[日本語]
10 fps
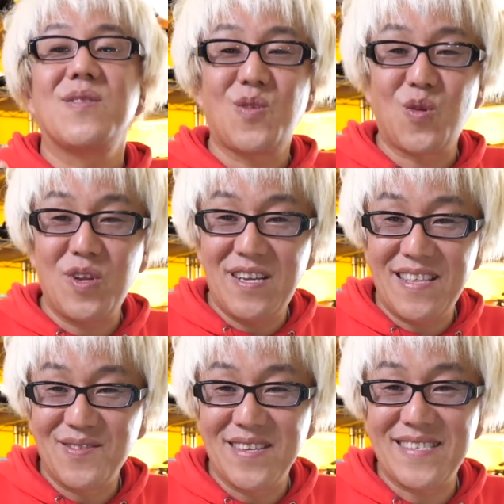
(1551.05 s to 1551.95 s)
取り入れ
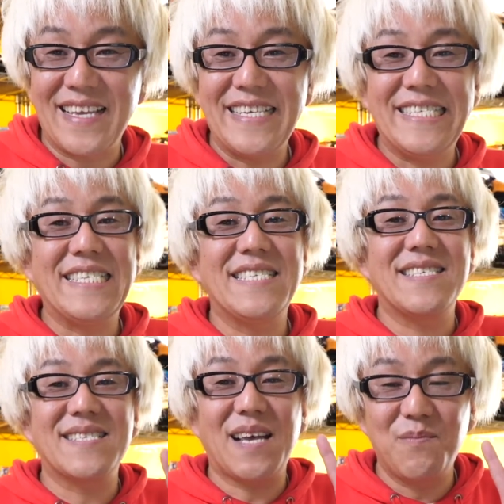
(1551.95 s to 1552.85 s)
てください。1日
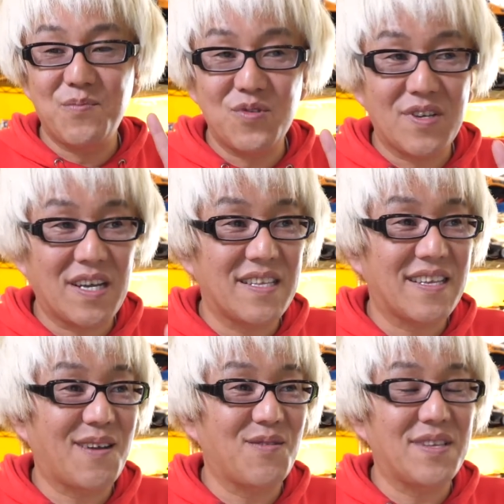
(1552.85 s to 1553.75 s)
3分間で
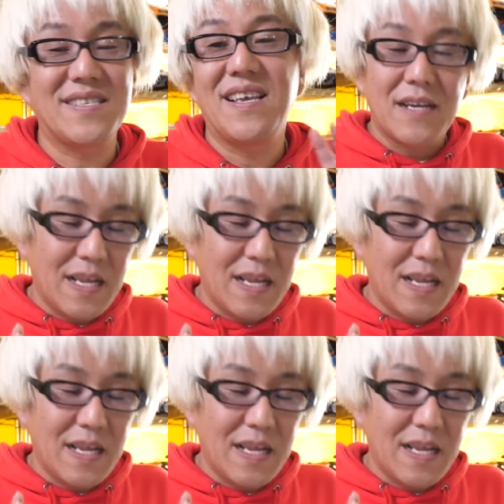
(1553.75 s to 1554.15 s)
結構です。